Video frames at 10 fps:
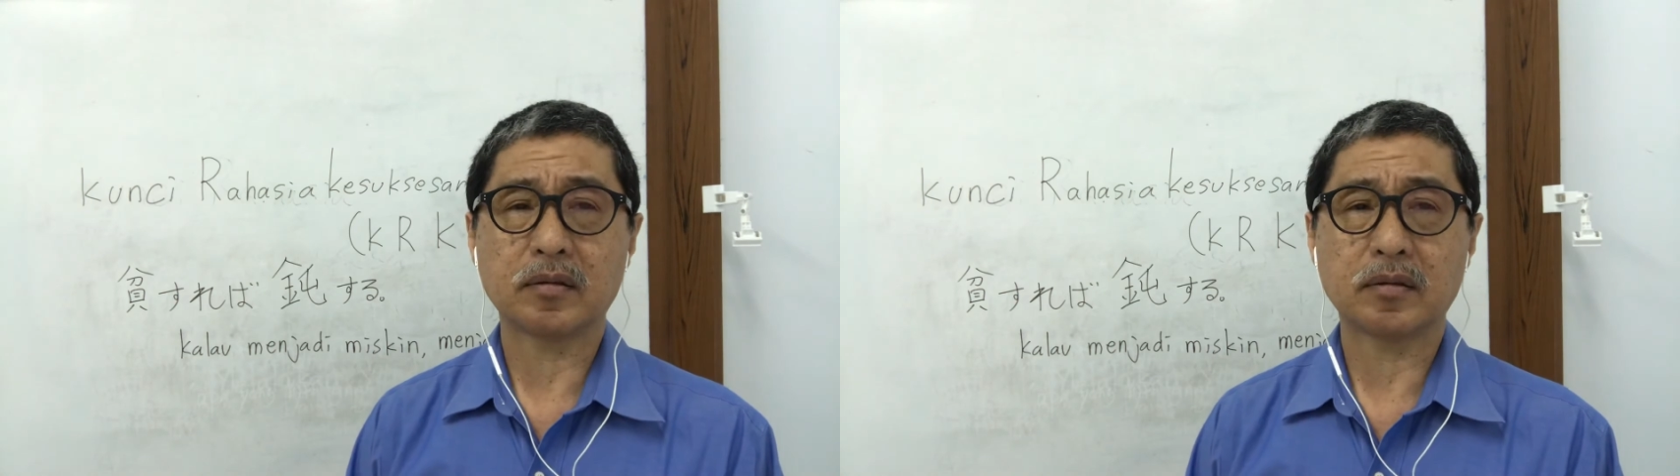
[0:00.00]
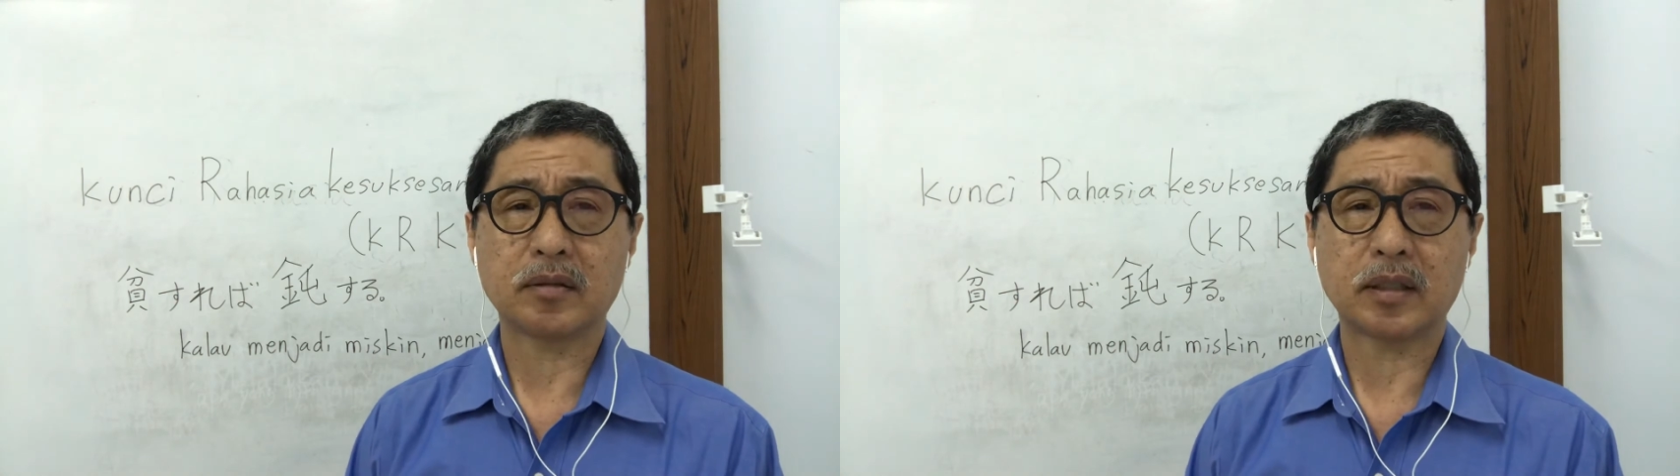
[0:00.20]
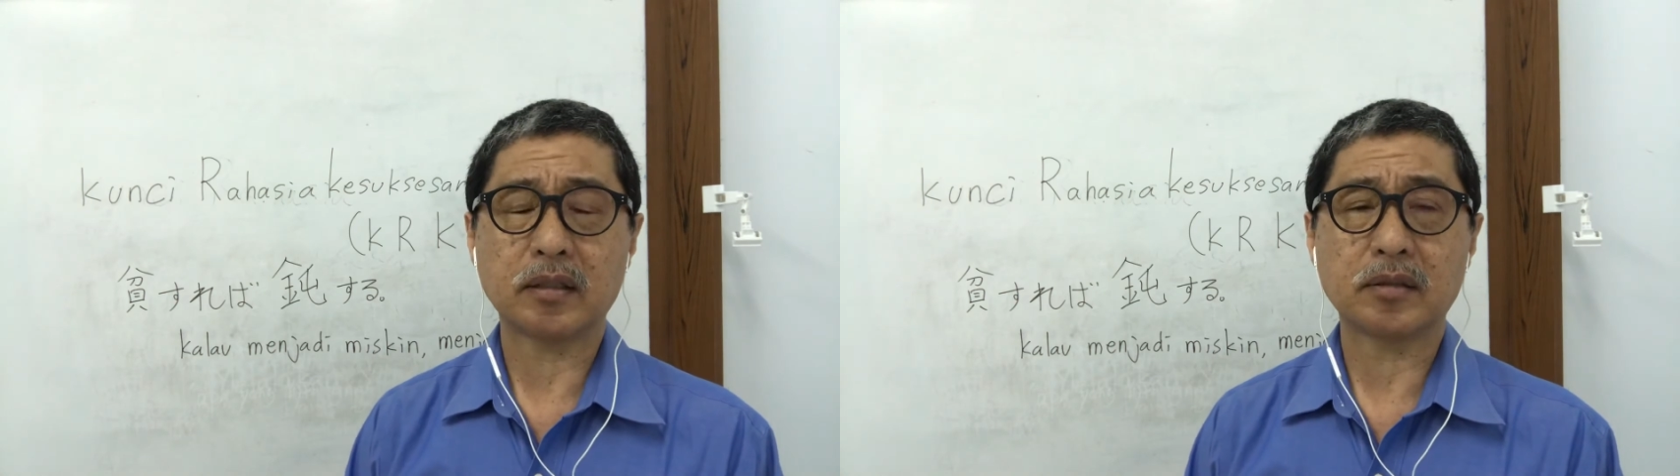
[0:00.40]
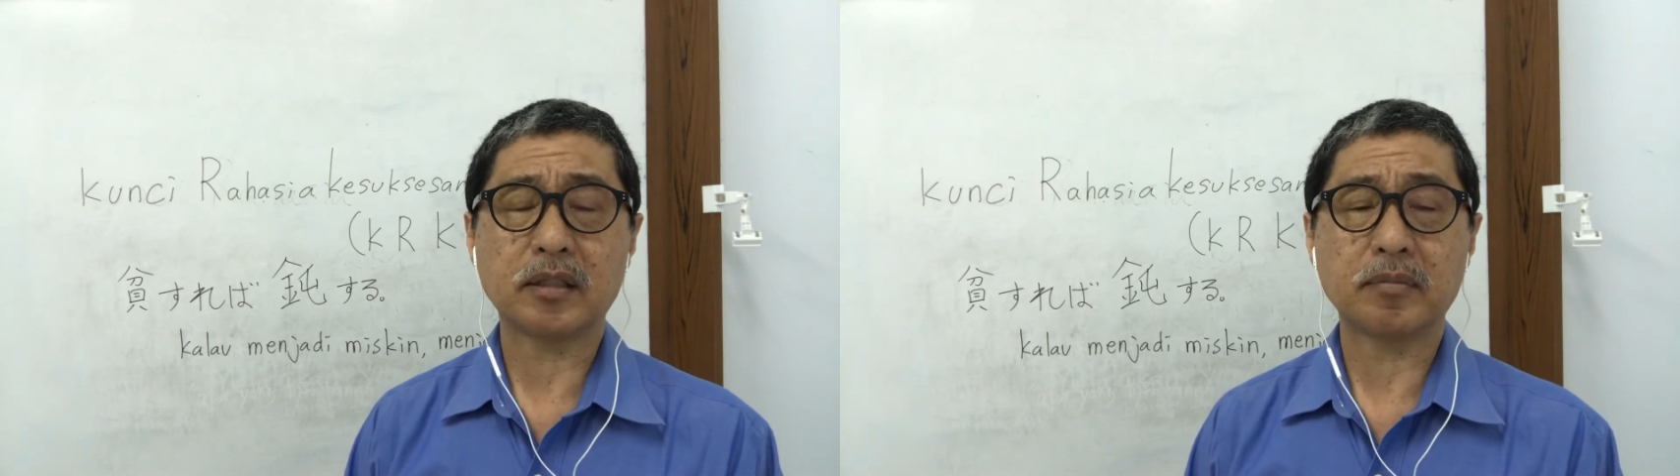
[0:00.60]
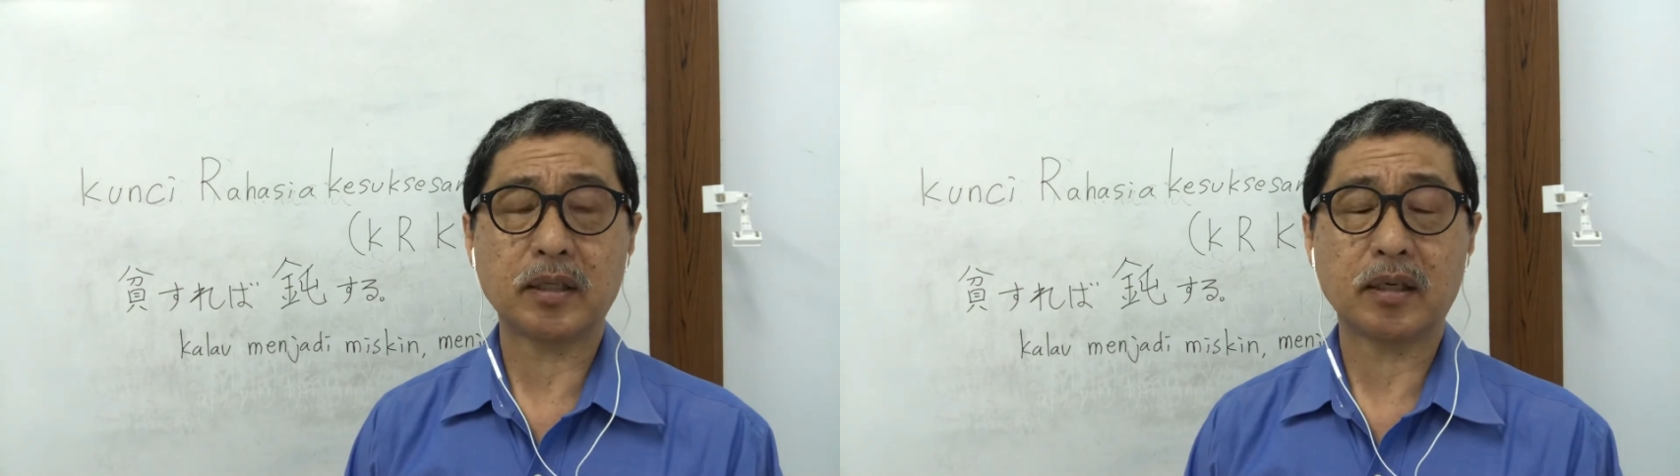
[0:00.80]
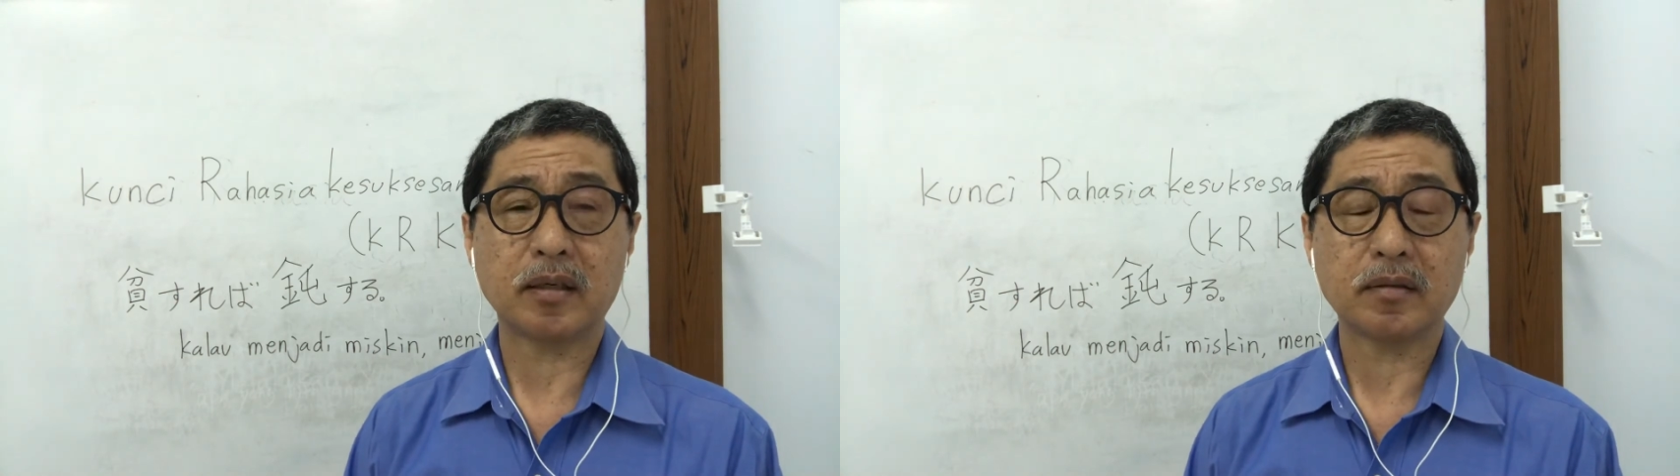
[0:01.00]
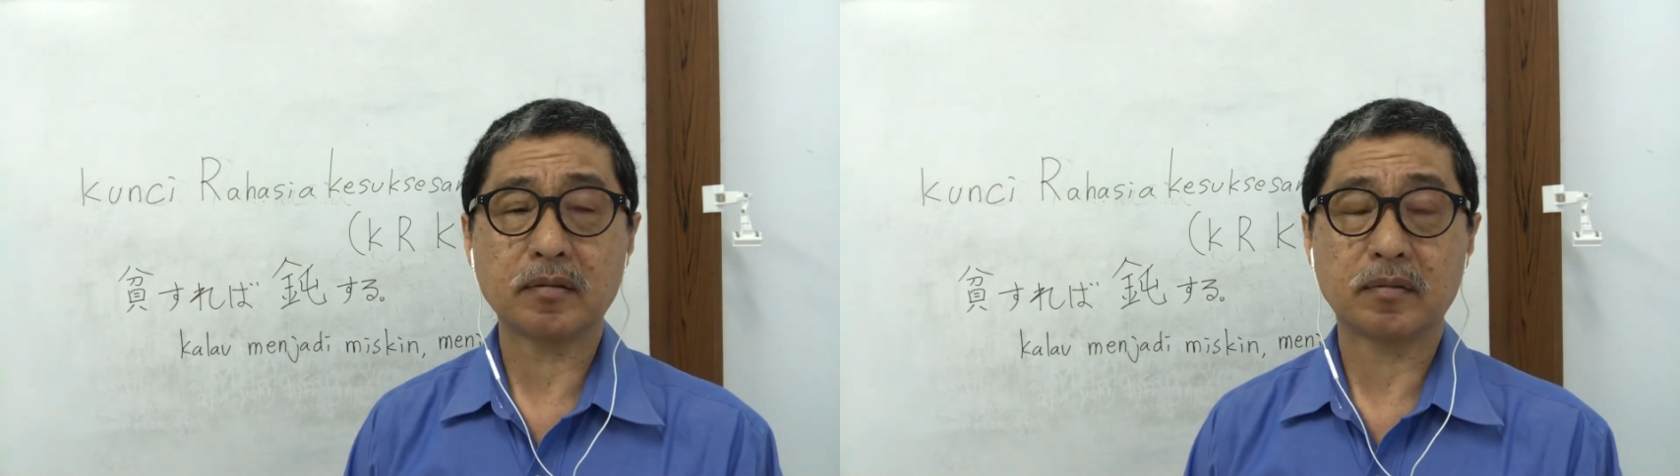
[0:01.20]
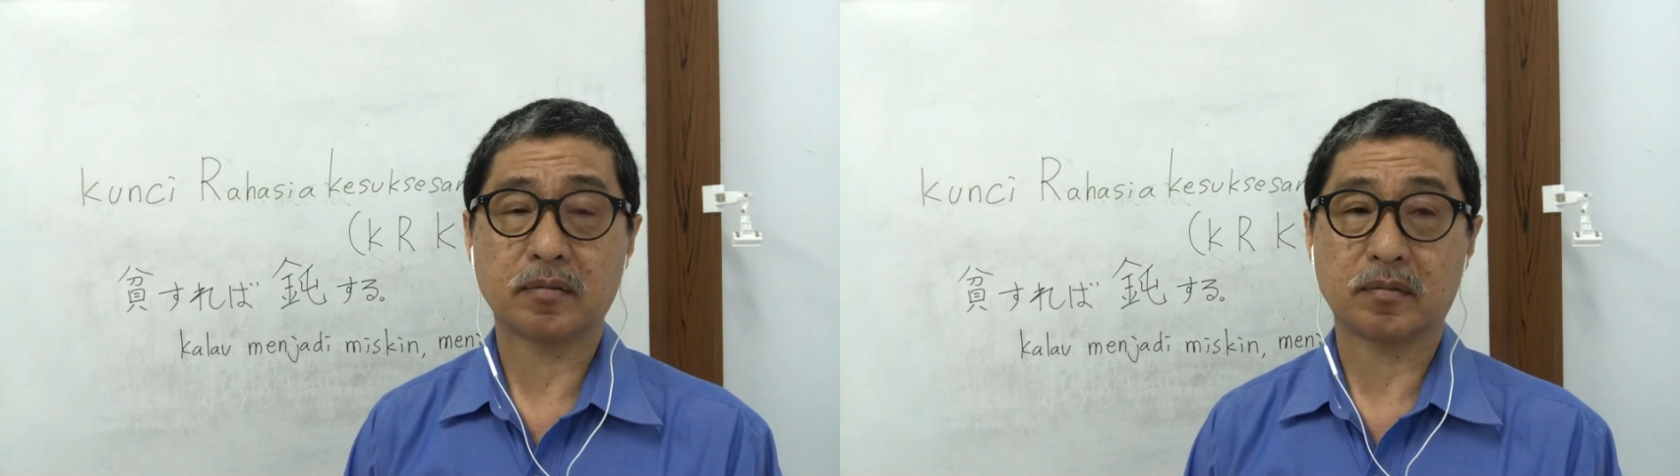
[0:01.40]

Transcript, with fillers: saya sering bilang,